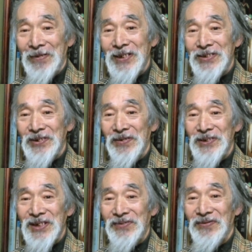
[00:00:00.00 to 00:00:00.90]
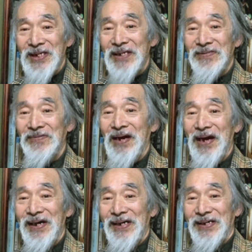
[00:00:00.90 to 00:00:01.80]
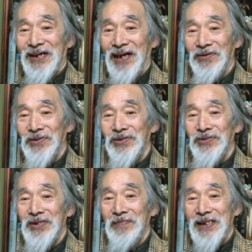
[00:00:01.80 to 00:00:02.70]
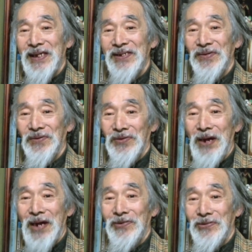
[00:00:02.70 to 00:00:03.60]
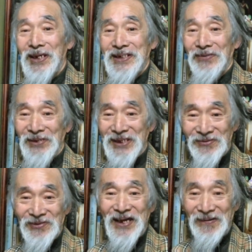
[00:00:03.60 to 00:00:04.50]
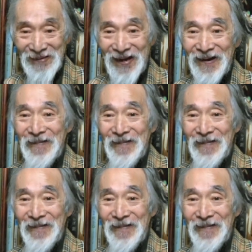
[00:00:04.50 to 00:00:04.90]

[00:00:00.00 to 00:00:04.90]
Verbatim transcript: でそれを実行さすのが北条時政に脅かしてこいっていうことやんな。